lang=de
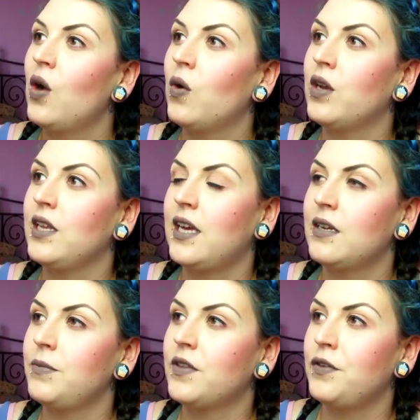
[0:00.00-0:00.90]
Und ich hatte
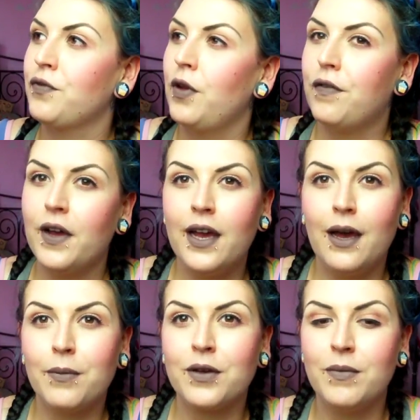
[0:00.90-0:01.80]
ein bisschen früher
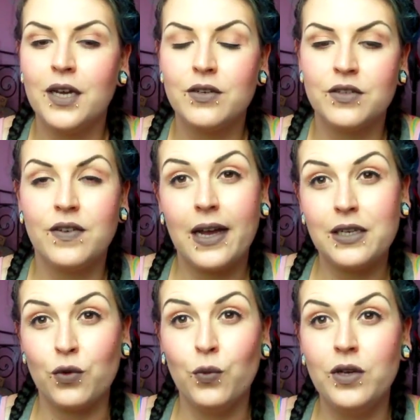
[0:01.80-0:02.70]
Feierabend gemacht und es war
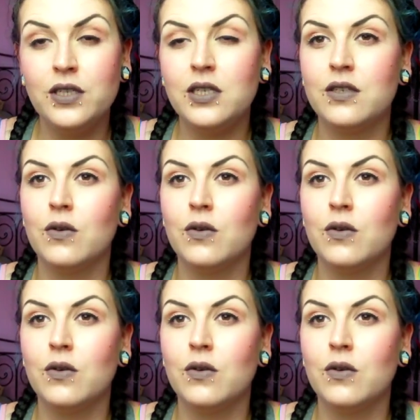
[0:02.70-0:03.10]
recht ruhig.